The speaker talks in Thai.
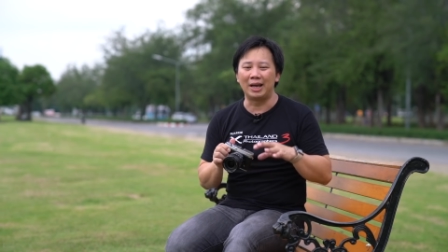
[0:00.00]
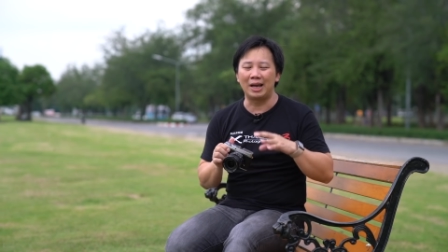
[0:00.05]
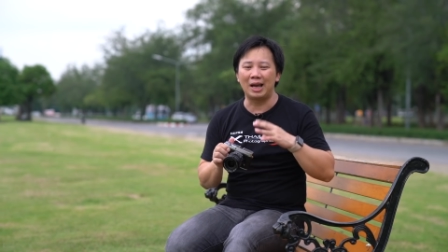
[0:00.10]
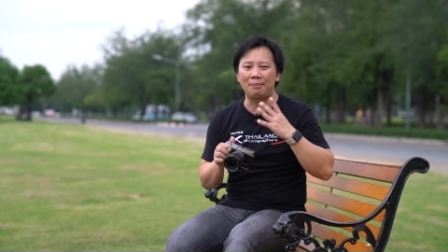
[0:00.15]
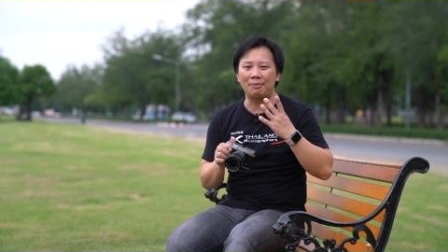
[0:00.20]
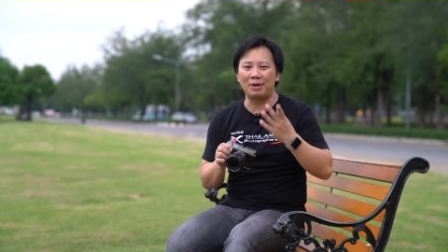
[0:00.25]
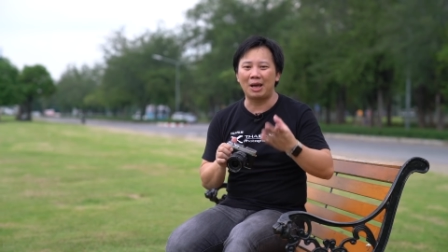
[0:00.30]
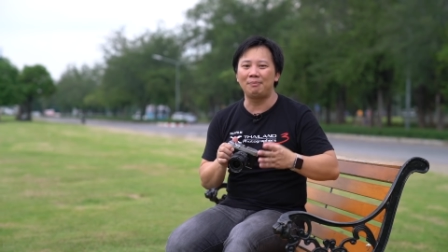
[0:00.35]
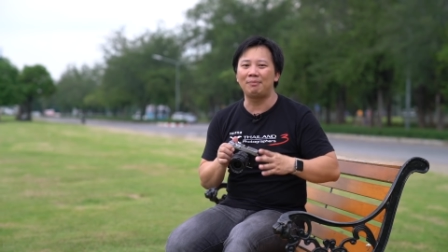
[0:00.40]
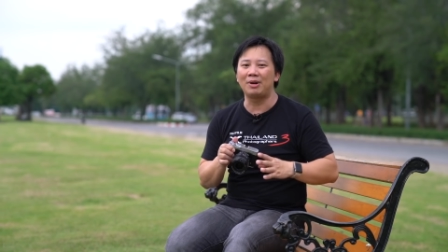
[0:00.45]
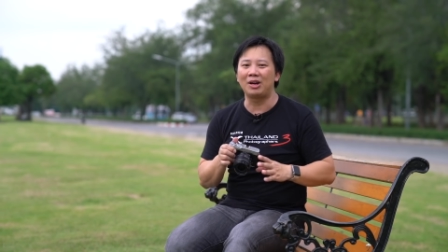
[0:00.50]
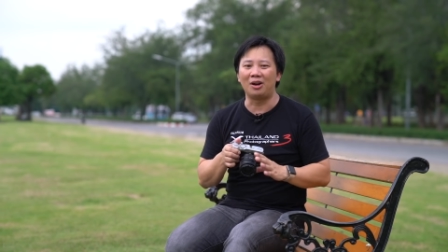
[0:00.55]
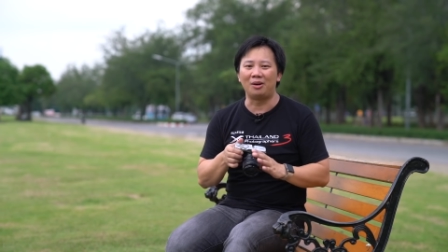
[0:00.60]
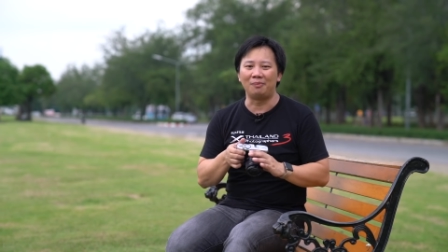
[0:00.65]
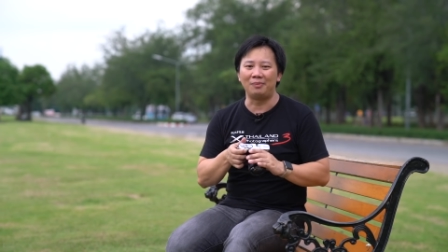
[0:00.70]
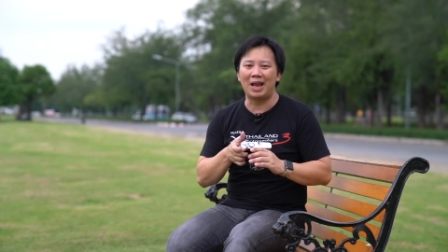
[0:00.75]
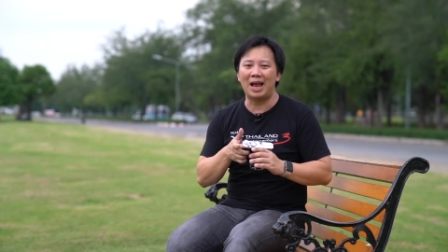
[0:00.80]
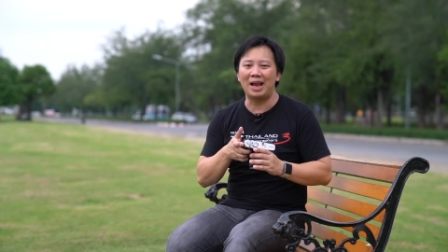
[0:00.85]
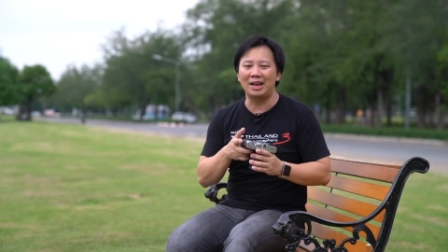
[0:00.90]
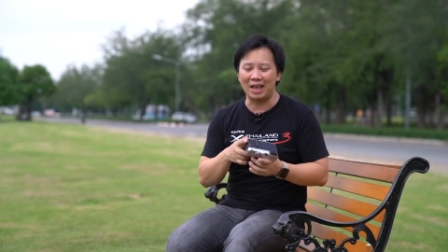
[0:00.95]
นะครับการประกอ
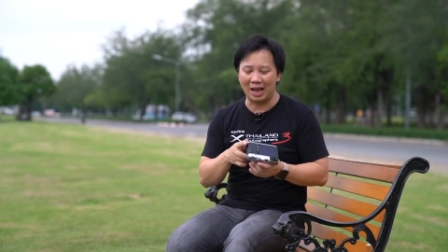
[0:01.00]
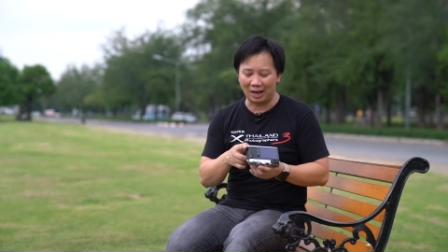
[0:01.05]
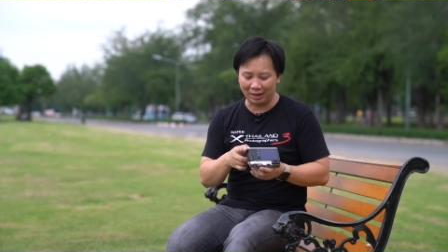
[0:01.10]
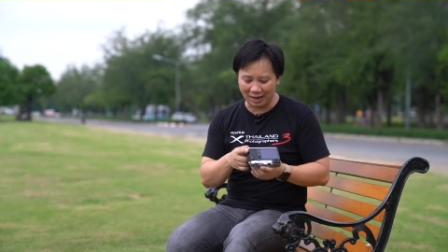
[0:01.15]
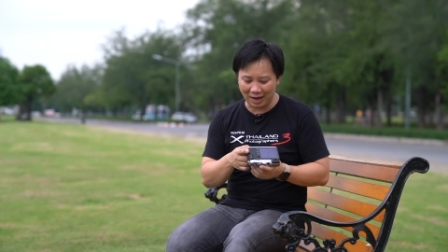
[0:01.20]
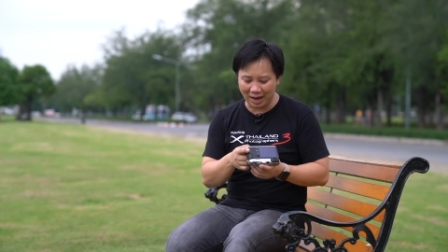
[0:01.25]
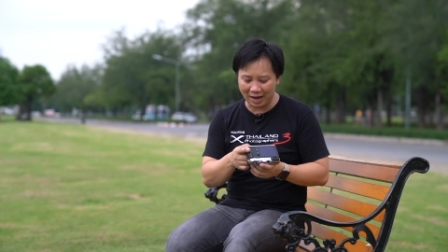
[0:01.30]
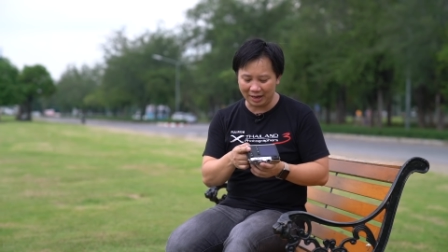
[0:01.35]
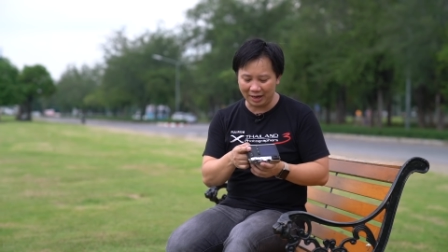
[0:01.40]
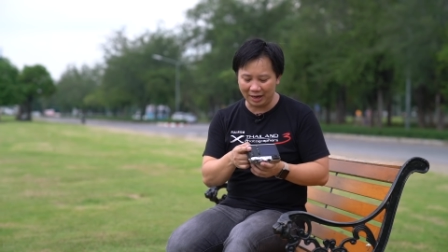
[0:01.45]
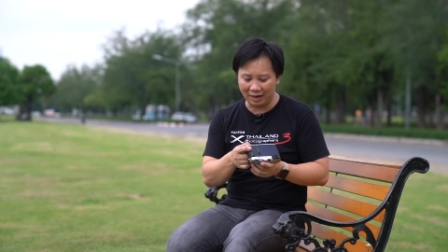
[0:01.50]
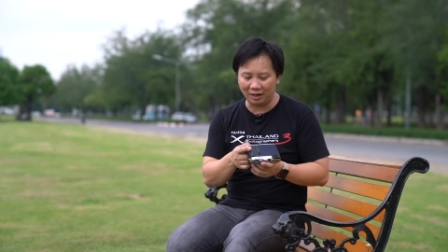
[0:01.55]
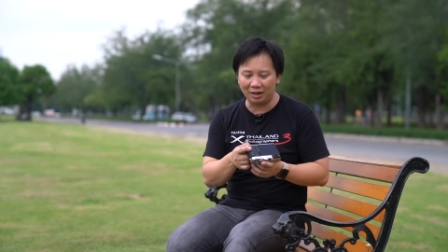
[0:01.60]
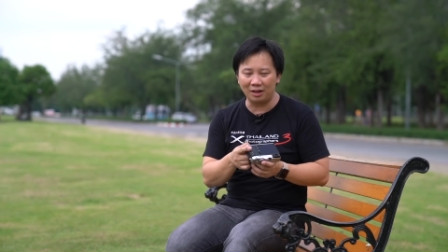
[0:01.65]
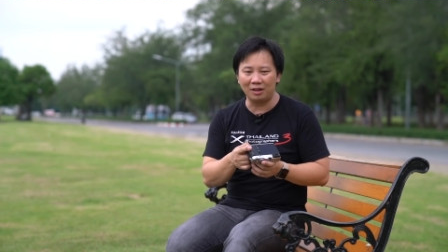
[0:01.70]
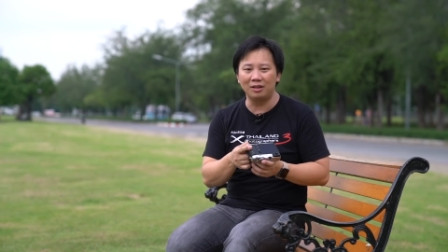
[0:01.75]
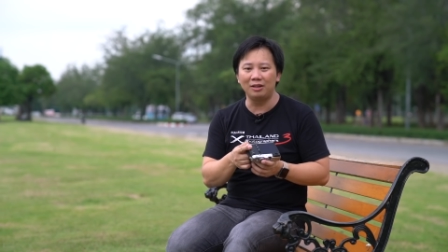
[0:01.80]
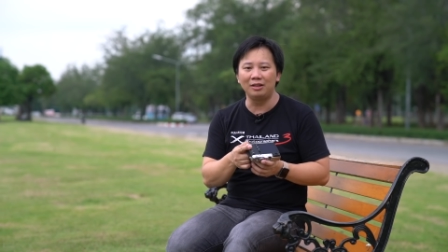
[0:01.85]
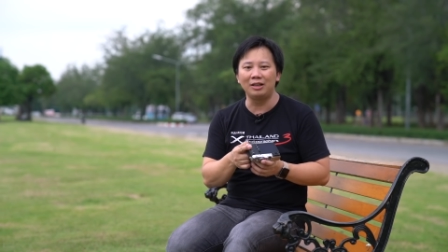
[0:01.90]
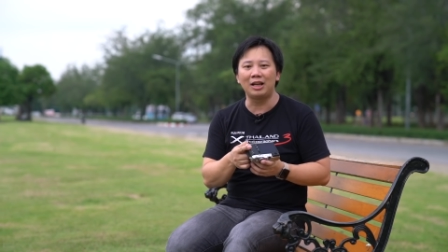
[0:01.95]
บร่างอย่างแรกเอง
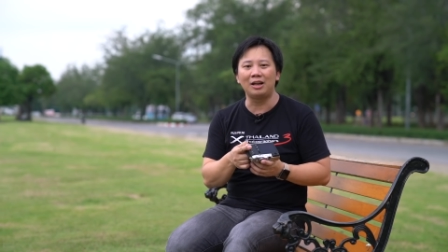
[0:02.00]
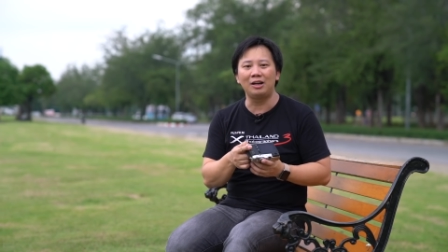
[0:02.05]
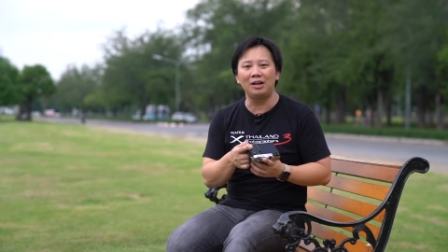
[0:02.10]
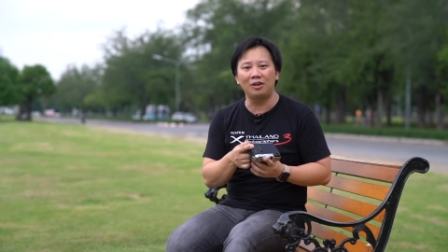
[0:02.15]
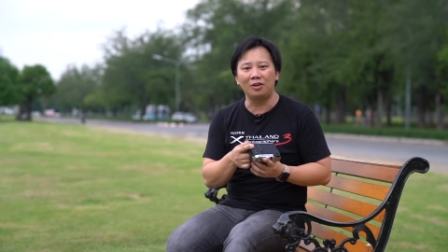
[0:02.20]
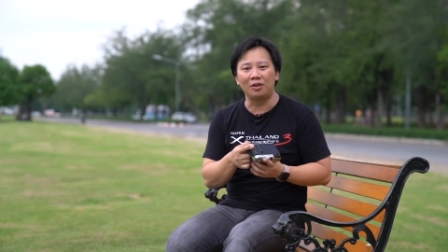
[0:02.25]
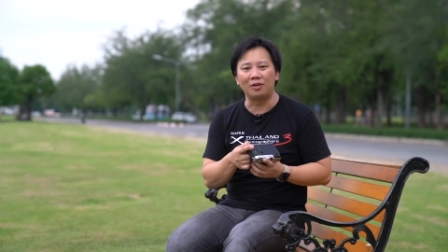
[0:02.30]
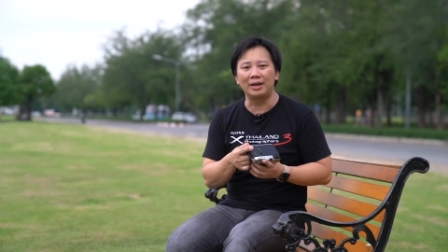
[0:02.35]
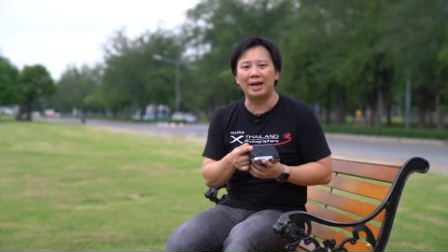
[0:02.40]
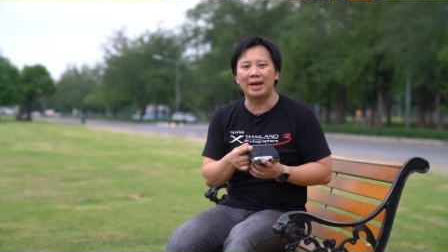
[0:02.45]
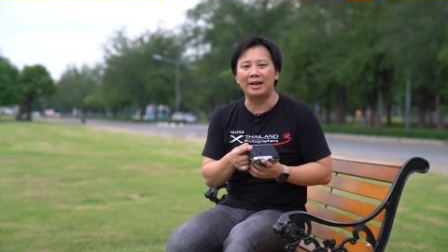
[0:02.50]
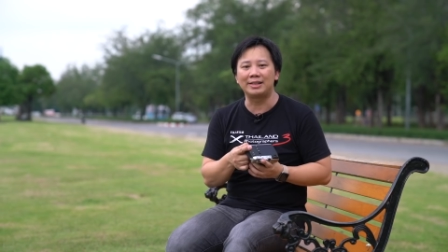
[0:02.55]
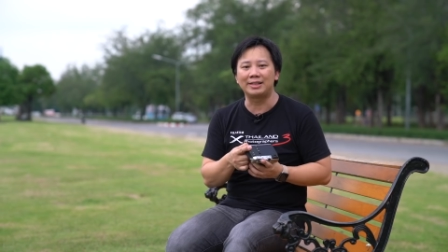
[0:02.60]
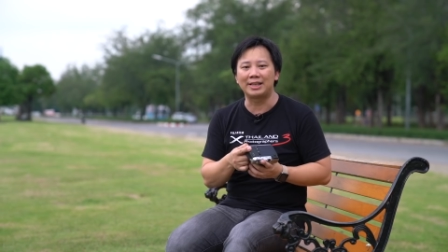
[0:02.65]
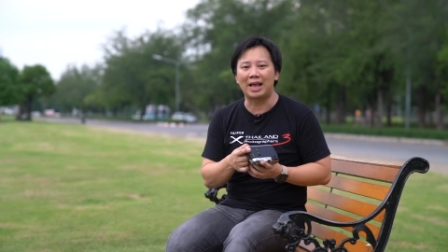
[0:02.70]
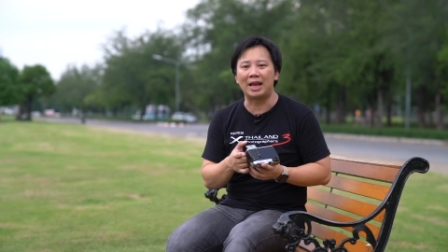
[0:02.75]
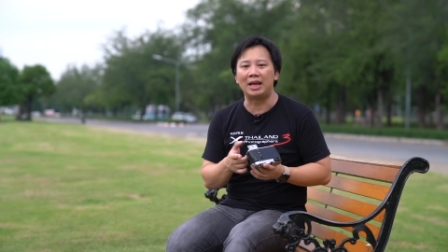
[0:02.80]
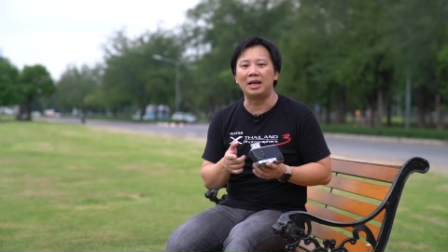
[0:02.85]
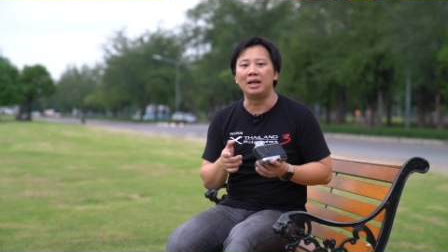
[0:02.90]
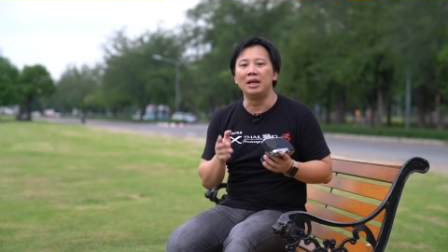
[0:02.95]
ก็คือในเรื่องของการ
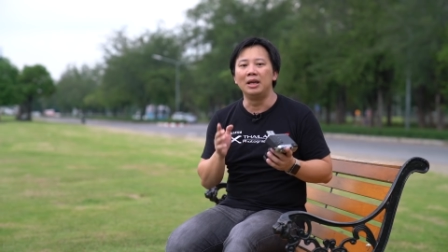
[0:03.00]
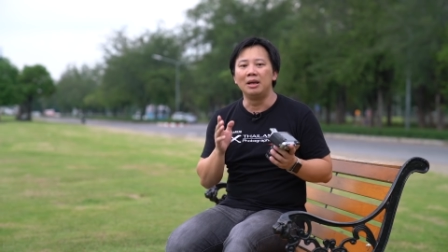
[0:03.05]
ใส่